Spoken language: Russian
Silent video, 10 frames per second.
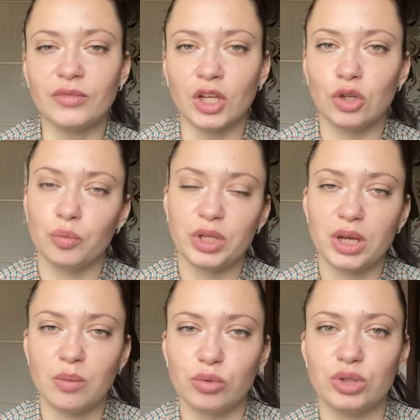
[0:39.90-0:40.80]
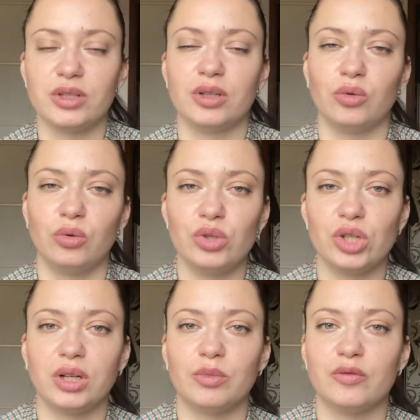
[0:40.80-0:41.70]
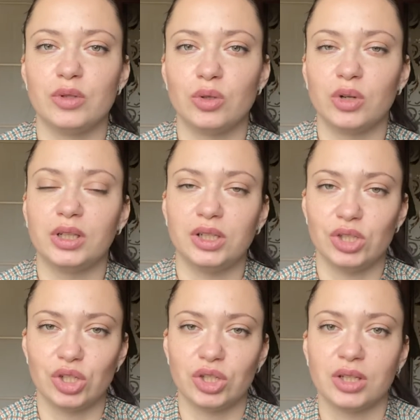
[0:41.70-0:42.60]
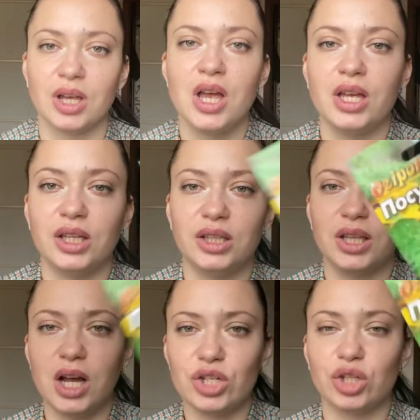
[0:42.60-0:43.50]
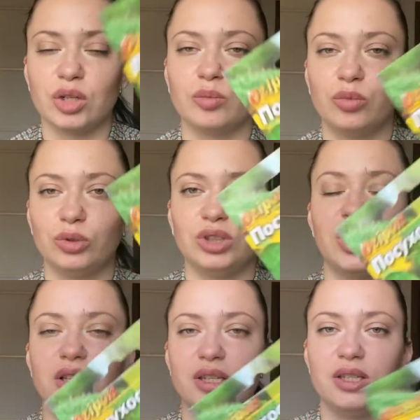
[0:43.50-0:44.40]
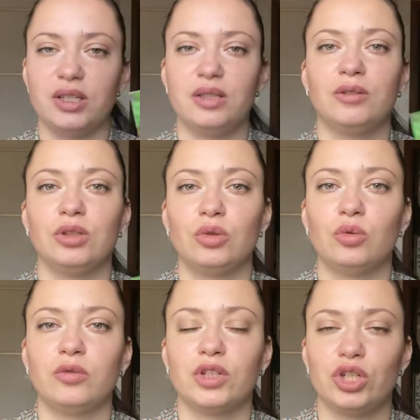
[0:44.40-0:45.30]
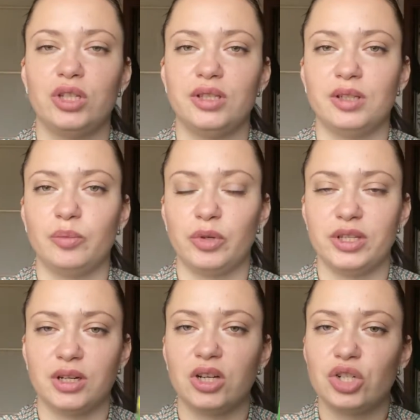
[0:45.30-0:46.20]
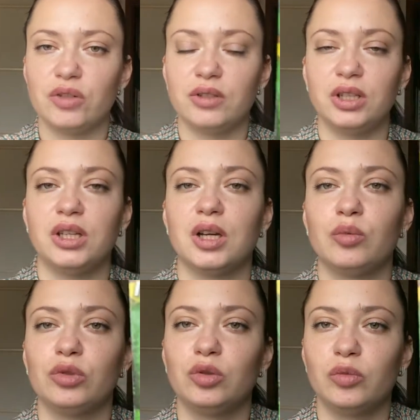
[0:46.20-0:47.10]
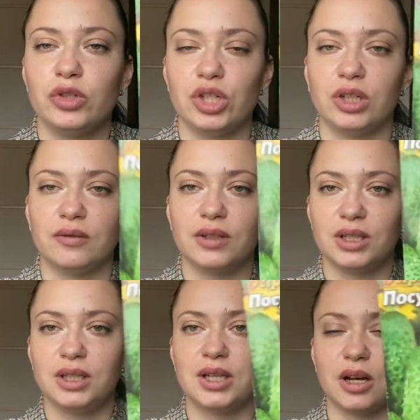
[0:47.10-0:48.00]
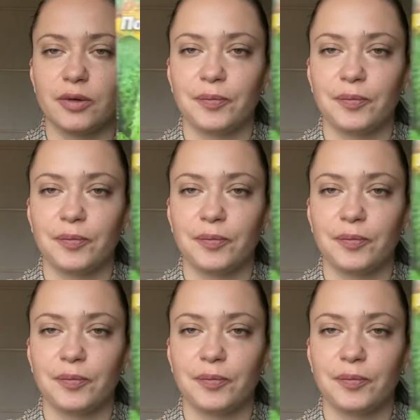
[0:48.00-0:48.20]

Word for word: и у меня будет с огурчиками все отлично. И также будет как естественный увлажнитель. При скашивании я буду мульчировать. Итак,